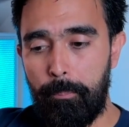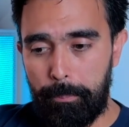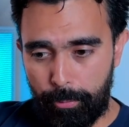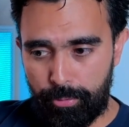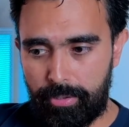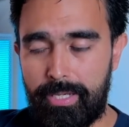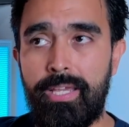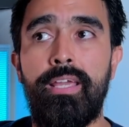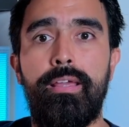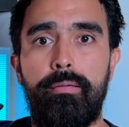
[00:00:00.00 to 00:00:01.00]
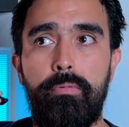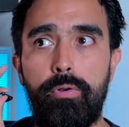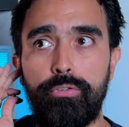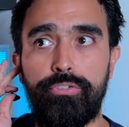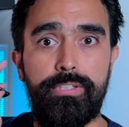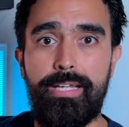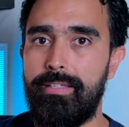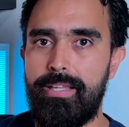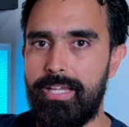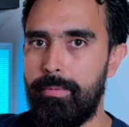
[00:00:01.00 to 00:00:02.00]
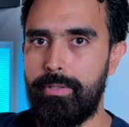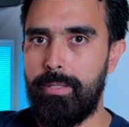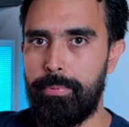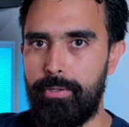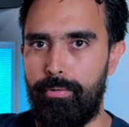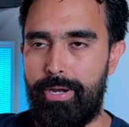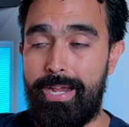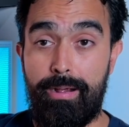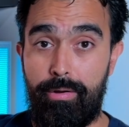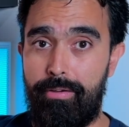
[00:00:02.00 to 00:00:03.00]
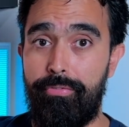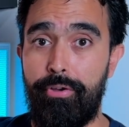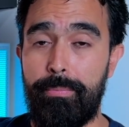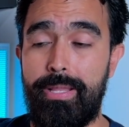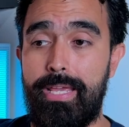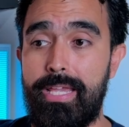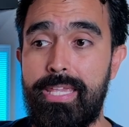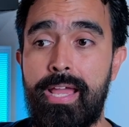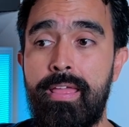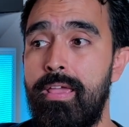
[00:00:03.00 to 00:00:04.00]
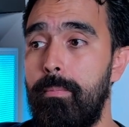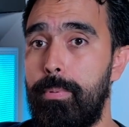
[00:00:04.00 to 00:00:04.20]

porque no sé que tenga mi tipo de oreja o la forma de ella,